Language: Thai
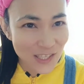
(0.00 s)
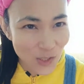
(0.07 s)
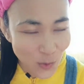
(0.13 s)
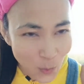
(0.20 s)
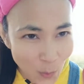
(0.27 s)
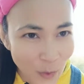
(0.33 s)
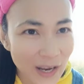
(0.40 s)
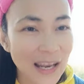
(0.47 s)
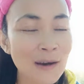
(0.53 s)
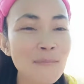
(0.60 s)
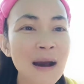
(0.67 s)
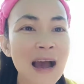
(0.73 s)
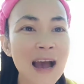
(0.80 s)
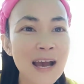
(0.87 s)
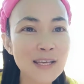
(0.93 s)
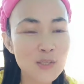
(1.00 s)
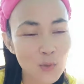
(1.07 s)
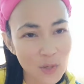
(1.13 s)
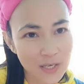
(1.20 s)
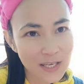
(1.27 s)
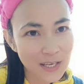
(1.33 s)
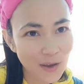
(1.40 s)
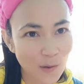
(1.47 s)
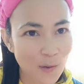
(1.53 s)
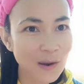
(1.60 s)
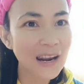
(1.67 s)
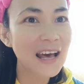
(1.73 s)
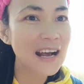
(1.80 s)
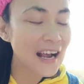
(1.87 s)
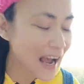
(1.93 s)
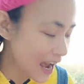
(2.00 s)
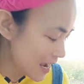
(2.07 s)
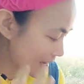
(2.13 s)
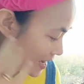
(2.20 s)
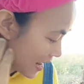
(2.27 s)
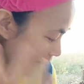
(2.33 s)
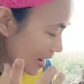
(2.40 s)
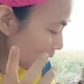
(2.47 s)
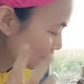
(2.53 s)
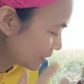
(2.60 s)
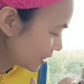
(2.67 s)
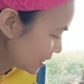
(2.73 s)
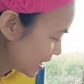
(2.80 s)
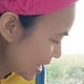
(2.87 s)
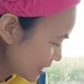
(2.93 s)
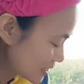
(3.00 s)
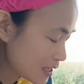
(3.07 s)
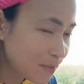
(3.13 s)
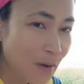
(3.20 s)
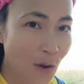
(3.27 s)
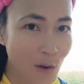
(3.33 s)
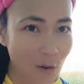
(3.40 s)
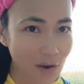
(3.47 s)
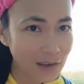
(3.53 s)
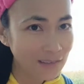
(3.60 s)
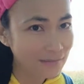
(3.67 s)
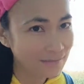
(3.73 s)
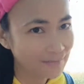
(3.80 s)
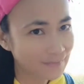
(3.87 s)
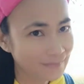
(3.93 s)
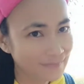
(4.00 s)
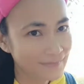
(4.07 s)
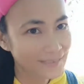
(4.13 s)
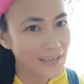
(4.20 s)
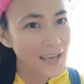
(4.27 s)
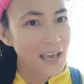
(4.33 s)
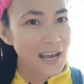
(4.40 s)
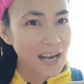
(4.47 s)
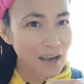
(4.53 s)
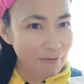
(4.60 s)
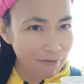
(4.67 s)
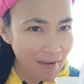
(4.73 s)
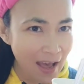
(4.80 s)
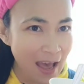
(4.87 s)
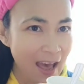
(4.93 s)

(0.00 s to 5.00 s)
ช่วยระบายช่วยดีท็อกร่างกายแนะนำเลยอย่างที่บอกกาแฟ